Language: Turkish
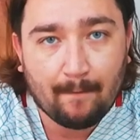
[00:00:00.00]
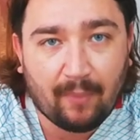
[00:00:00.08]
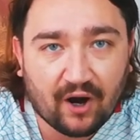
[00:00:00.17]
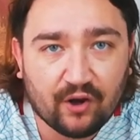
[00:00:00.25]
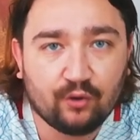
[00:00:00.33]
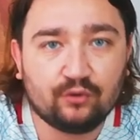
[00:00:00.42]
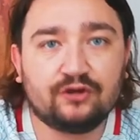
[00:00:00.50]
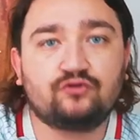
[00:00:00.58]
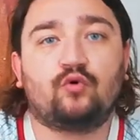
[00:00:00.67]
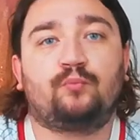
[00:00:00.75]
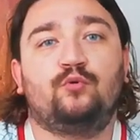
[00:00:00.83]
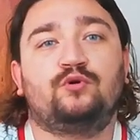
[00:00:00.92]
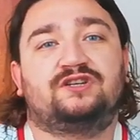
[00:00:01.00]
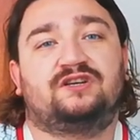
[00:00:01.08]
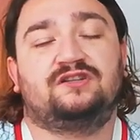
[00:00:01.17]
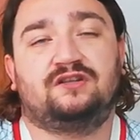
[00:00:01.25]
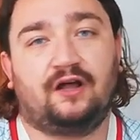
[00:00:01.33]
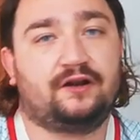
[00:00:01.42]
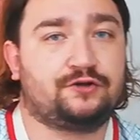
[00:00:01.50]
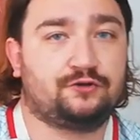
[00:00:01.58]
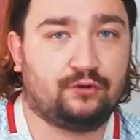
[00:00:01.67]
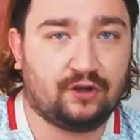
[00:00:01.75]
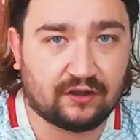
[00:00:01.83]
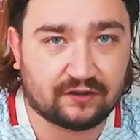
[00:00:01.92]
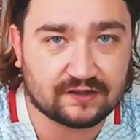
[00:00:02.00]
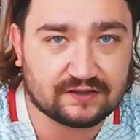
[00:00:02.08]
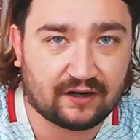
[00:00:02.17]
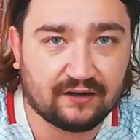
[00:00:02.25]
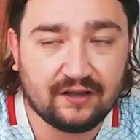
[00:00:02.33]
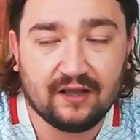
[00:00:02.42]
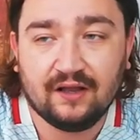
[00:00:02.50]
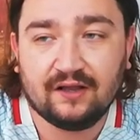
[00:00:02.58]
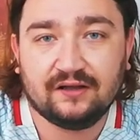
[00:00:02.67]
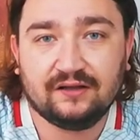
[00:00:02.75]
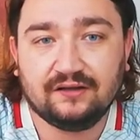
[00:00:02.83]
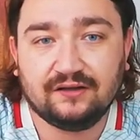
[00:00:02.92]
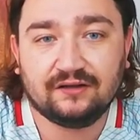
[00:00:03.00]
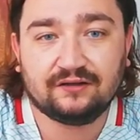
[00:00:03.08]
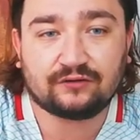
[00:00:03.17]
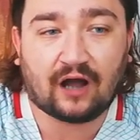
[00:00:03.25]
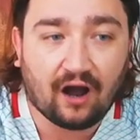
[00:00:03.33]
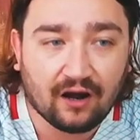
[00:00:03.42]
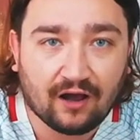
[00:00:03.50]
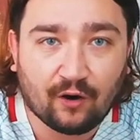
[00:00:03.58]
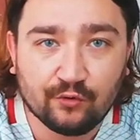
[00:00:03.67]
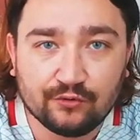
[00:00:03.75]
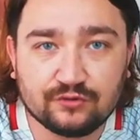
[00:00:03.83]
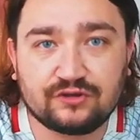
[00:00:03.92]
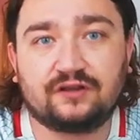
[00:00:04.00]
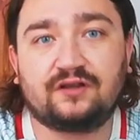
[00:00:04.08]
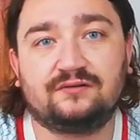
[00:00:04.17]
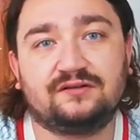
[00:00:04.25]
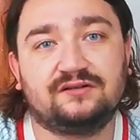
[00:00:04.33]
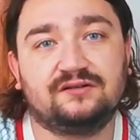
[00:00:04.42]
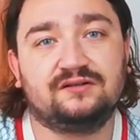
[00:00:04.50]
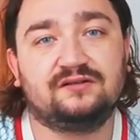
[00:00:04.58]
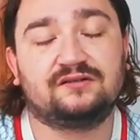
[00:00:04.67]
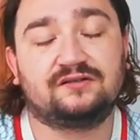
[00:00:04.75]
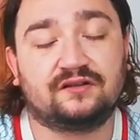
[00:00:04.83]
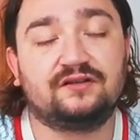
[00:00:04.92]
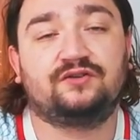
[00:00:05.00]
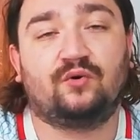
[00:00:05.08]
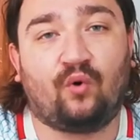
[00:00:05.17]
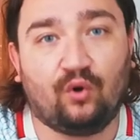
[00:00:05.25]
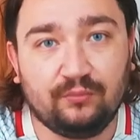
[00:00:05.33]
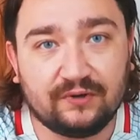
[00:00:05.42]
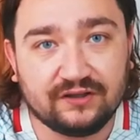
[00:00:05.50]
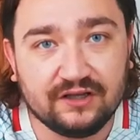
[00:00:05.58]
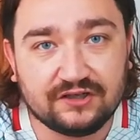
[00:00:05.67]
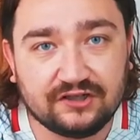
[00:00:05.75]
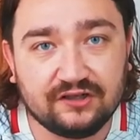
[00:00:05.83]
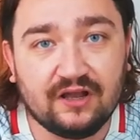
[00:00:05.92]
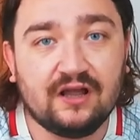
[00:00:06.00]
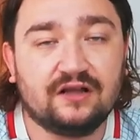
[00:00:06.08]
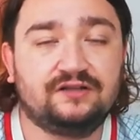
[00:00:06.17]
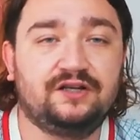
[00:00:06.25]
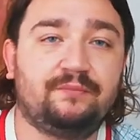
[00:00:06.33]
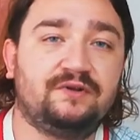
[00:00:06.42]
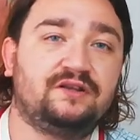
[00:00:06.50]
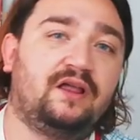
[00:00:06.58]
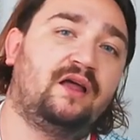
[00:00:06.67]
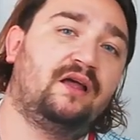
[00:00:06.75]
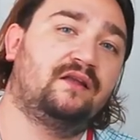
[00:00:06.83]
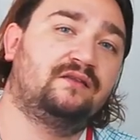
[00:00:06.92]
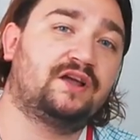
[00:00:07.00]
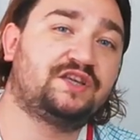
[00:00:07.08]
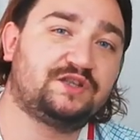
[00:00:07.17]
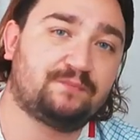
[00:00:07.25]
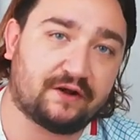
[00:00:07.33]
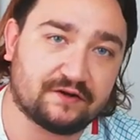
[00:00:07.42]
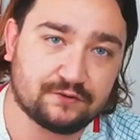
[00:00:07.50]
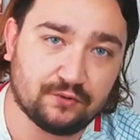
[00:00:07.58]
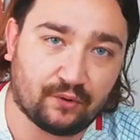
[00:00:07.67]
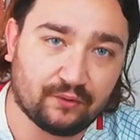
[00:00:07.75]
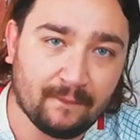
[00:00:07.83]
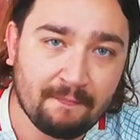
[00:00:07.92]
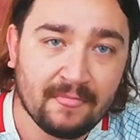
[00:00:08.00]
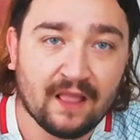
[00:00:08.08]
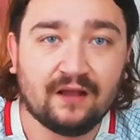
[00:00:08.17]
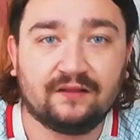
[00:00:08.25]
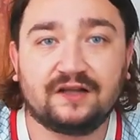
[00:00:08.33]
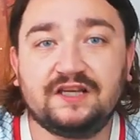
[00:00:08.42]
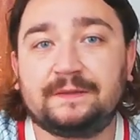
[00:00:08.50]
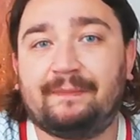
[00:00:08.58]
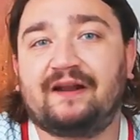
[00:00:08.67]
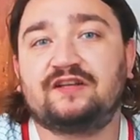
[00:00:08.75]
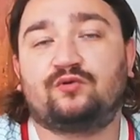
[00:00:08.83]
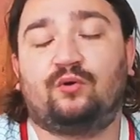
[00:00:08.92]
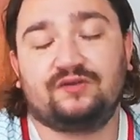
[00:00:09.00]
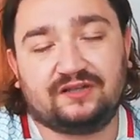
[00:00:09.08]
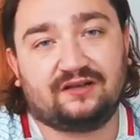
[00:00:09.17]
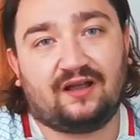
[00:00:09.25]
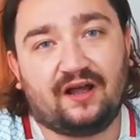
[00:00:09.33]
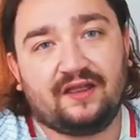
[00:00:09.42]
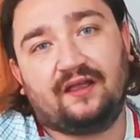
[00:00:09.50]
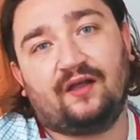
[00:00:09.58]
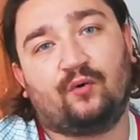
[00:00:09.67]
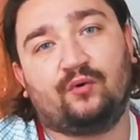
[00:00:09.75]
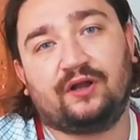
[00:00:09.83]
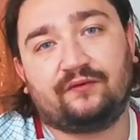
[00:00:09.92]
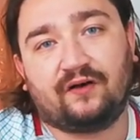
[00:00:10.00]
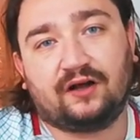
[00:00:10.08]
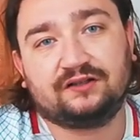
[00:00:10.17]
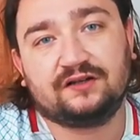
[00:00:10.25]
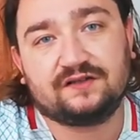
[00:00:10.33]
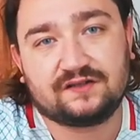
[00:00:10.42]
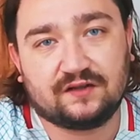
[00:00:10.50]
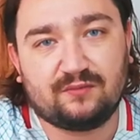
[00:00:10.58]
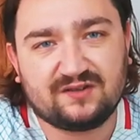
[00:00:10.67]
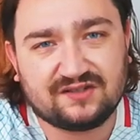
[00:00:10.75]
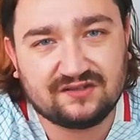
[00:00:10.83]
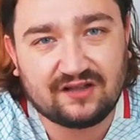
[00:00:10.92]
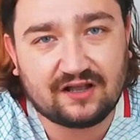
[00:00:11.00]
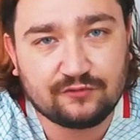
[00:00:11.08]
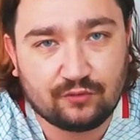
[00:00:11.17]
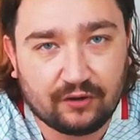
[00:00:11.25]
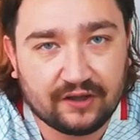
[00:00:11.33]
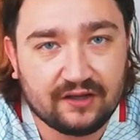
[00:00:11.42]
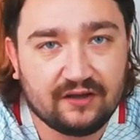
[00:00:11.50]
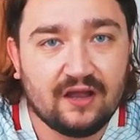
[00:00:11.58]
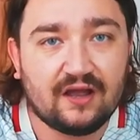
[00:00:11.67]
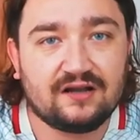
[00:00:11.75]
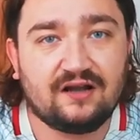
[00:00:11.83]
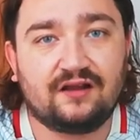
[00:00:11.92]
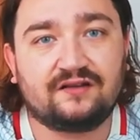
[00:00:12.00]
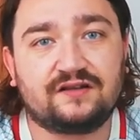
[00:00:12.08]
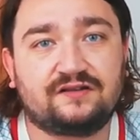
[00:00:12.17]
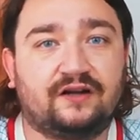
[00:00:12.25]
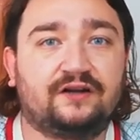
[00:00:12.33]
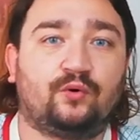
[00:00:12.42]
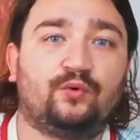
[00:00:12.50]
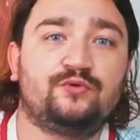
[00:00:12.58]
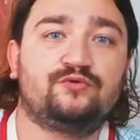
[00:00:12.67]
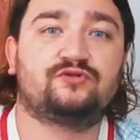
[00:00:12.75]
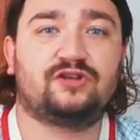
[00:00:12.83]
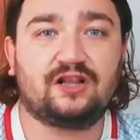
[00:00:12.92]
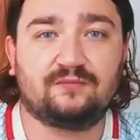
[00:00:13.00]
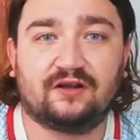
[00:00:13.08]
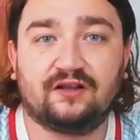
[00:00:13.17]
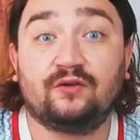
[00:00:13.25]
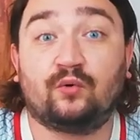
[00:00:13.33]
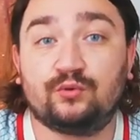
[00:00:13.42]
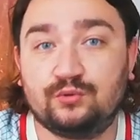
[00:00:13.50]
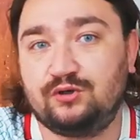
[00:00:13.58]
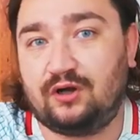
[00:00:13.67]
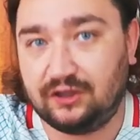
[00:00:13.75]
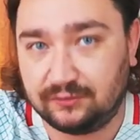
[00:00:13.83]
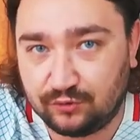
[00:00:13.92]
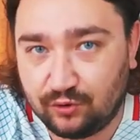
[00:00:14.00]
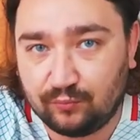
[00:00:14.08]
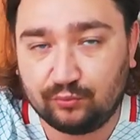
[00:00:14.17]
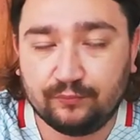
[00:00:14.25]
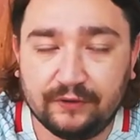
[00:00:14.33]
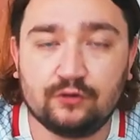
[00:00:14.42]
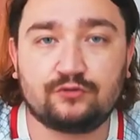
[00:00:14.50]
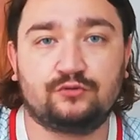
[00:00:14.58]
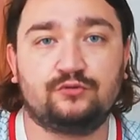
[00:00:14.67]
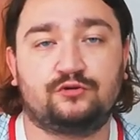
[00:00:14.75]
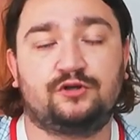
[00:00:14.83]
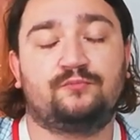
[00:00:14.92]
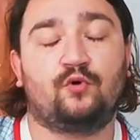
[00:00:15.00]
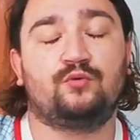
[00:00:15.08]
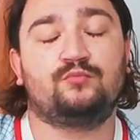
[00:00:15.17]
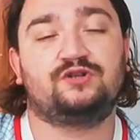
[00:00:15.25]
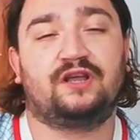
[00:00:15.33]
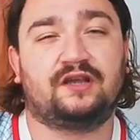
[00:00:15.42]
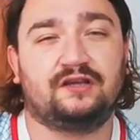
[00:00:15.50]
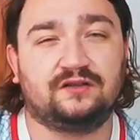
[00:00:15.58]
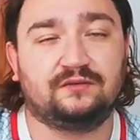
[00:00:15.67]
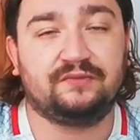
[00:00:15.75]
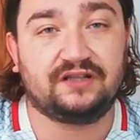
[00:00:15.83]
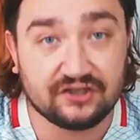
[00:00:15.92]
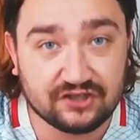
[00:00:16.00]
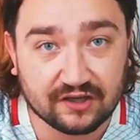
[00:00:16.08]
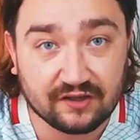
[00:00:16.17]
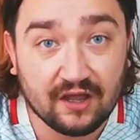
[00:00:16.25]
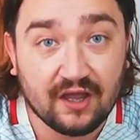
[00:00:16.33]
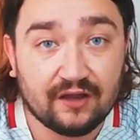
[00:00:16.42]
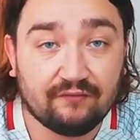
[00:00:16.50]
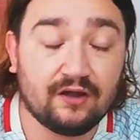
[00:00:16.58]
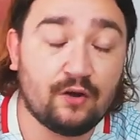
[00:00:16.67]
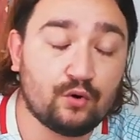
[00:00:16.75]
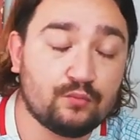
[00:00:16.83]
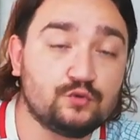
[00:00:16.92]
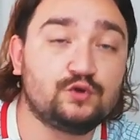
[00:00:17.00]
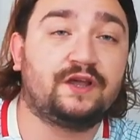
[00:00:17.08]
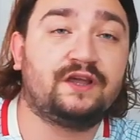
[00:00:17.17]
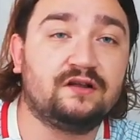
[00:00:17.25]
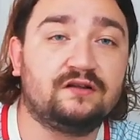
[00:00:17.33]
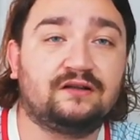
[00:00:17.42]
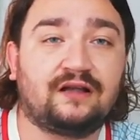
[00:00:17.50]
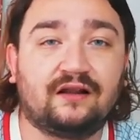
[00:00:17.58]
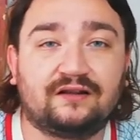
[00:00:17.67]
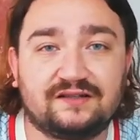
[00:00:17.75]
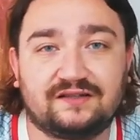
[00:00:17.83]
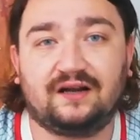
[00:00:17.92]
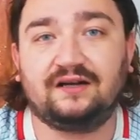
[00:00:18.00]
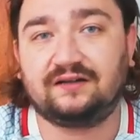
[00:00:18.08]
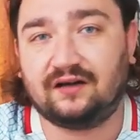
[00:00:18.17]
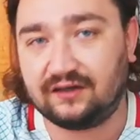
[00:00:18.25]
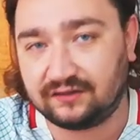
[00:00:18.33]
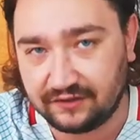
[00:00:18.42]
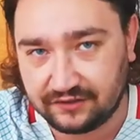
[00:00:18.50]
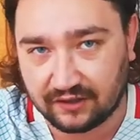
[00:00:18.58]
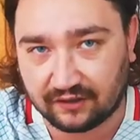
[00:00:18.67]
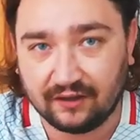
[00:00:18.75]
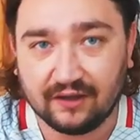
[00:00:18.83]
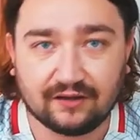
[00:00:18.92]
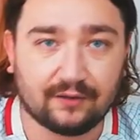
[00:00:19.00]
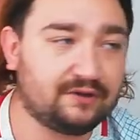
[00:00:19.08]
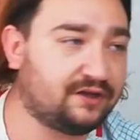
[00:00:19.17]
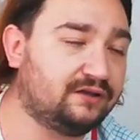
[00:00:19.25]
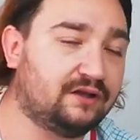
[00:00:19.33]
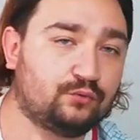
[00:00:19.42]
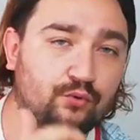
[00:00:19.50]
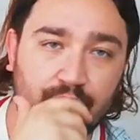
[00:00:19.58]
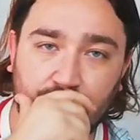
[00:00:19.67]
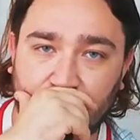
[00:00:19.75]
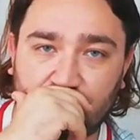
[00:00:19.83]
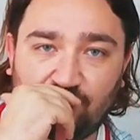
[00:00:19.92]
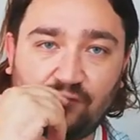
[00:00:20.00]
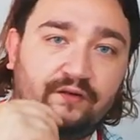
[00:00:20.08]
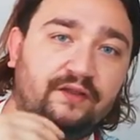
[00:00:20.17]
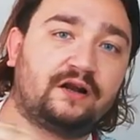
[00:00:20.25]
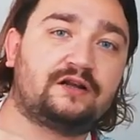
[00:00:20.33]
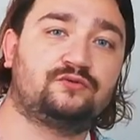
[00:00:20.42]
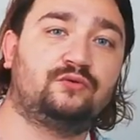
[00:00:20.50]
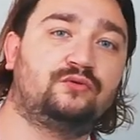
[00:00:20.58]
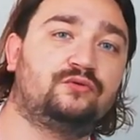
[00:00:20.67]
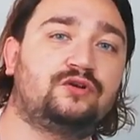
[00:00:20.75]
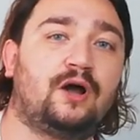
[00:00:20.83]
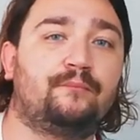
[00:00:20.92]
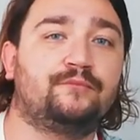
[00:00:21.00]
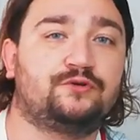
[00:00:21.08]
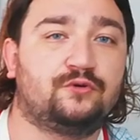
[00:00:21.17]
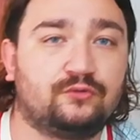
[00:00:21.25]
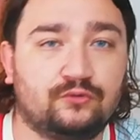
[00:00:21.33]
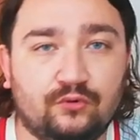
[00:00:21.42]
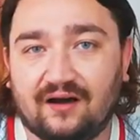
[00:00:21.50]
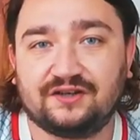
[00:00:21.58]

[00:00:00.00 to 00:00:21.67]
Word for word: Para yönünde çok büyük sıkıntılar yaşıyor Galatasaray. Ee, hala oyuncu satı, e, satışı olmadığı için cebinde nakit parası yok. Nakit parası olsa dahi UEFA'nın kısıtlamasından dolayı Galatasaray oyuncu satmadan oyuncu alamıyor. Bu biliyorsunuz gibi önümüzdeki yıl bitecek ve önümüzdeki yıl Galatasaray rahatlayacak. Tabii ki de Türkiye Futbol Federasyonu'nun yapmış olduğu